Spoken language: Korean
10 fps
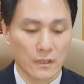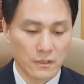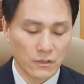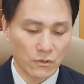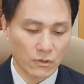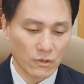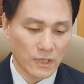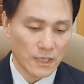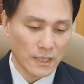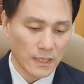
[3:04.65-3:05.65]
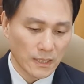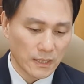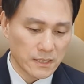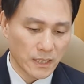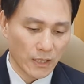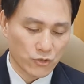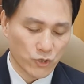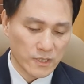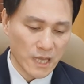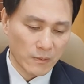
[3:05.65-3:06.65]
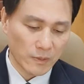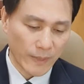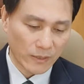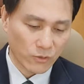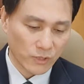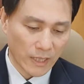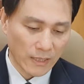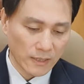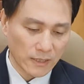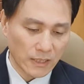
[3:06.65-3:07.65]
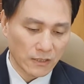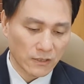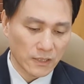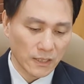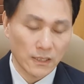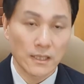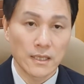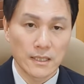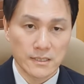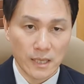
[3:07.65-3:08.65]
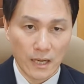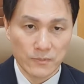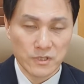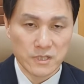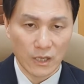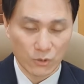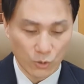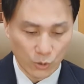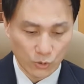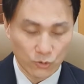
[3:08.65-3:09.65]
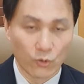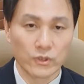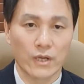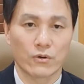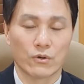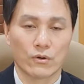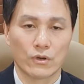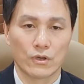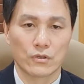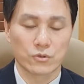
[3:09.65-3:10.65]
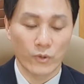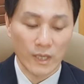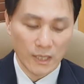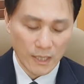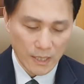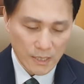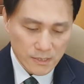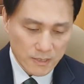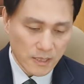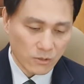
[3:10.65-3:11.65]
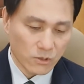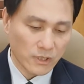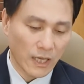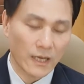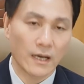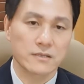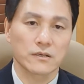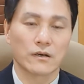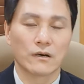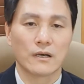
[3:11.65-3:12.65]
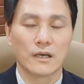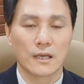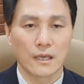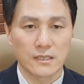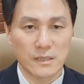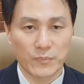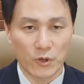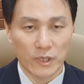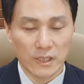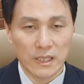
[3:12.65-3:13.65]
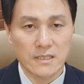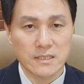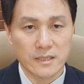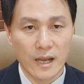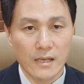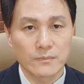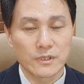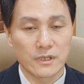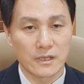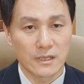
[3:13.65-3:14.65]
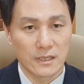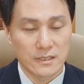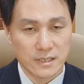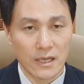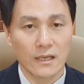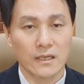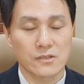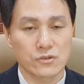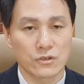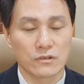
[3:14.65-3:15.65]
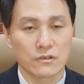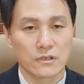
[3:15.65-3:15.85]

그리고 이제 죄사함을 받고 난 이 여인이 사람들 사이로 동네로 소위 세상으로 나아가서 이제 변화된 삶을 살았겠지요.